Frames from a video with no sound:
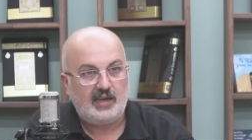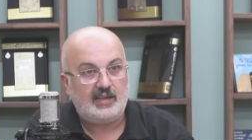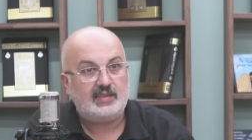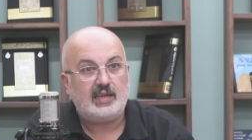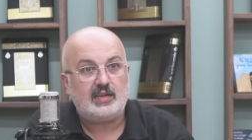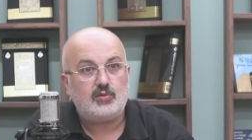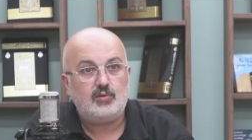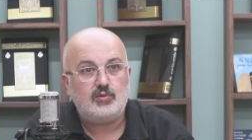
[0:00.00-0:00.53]

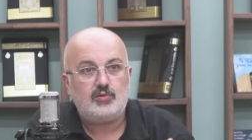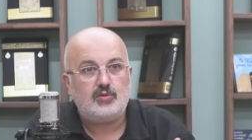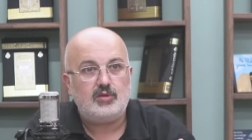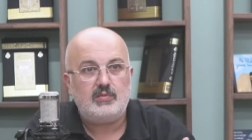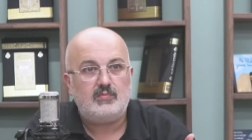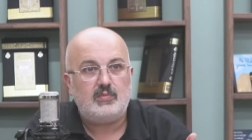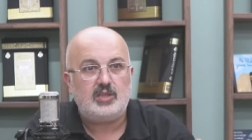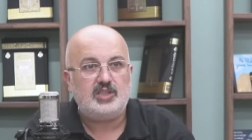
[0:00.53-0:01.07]
Ayeter
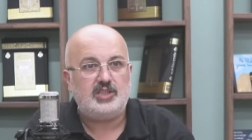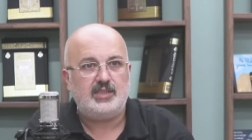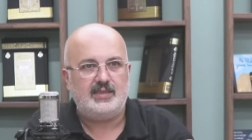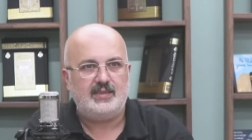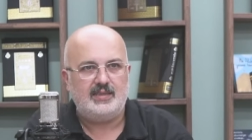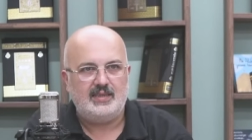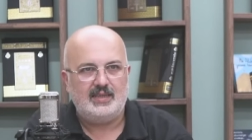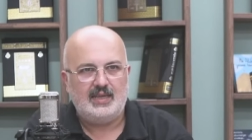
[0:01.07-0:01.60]
Kürsü'nün
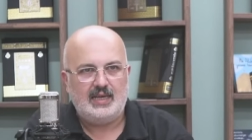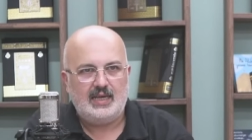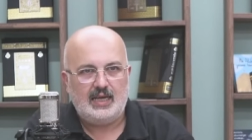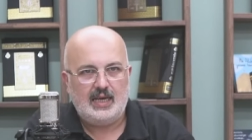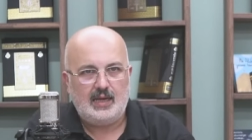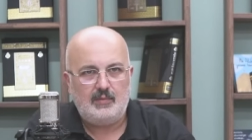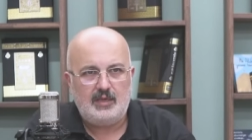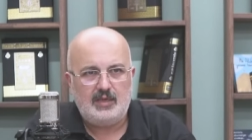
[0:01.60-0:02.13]
başı
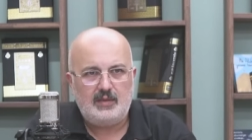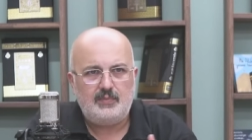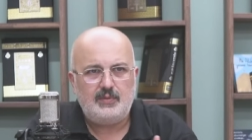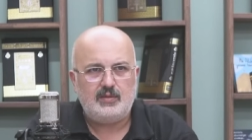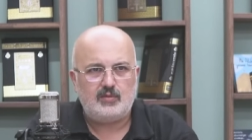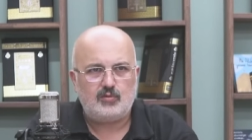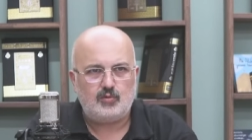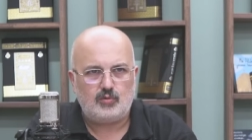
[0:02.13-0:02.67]
hemen
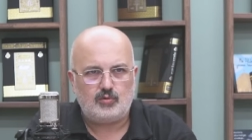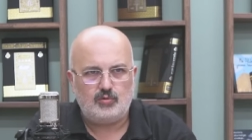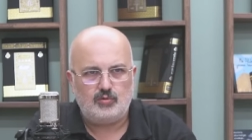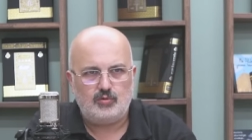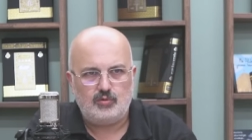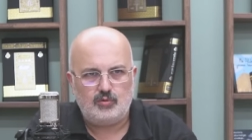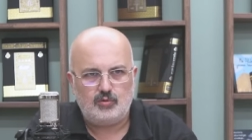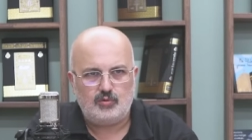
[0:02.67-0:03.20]
hepiniz
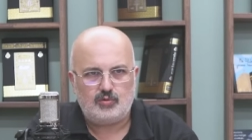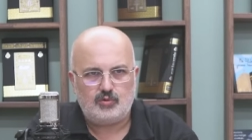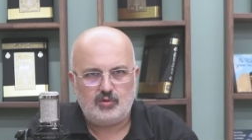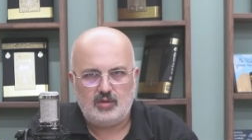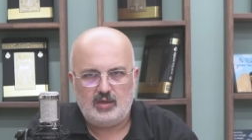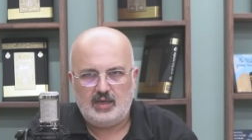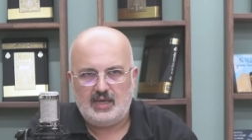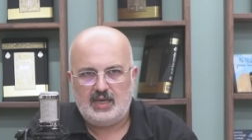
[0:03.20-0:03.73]
okuduğunuz,